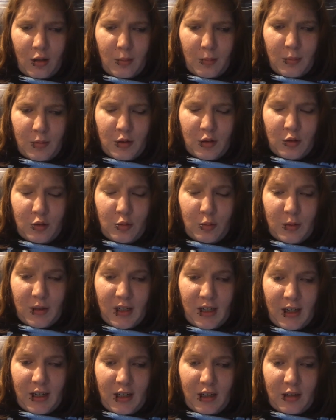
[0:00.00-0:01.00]
Mit
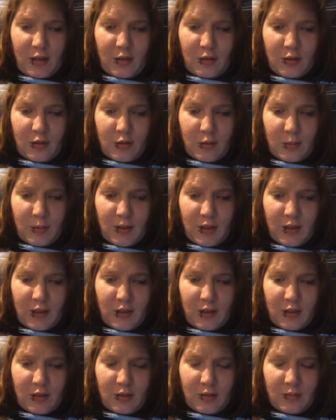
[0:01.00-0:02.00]
Übergängen und so
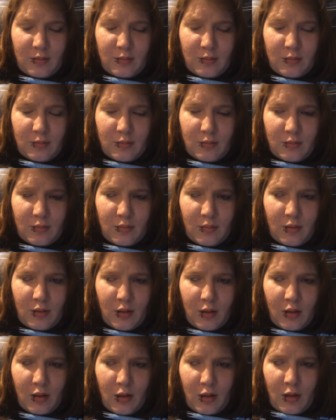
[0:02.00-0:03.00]
weiter.
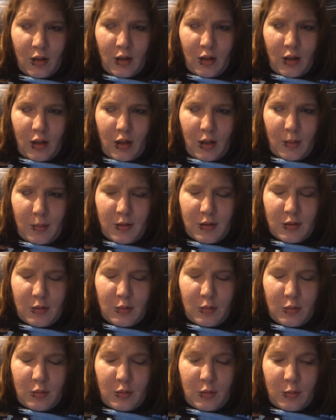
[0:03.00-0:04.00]
Aber so
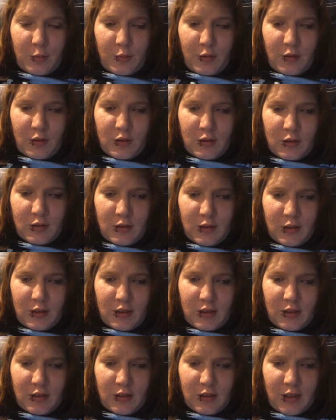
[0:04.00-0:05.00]
gut funktioniert
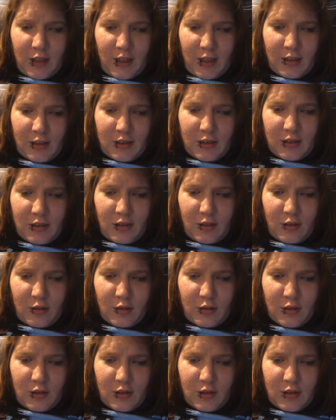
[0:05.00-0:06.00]
das Karten auch
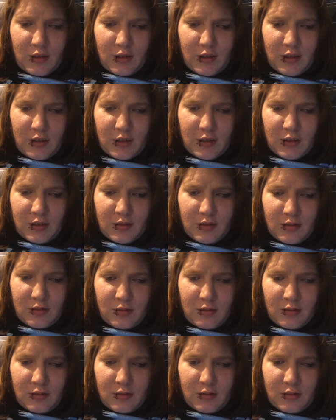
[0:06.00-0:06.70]
noch nicht.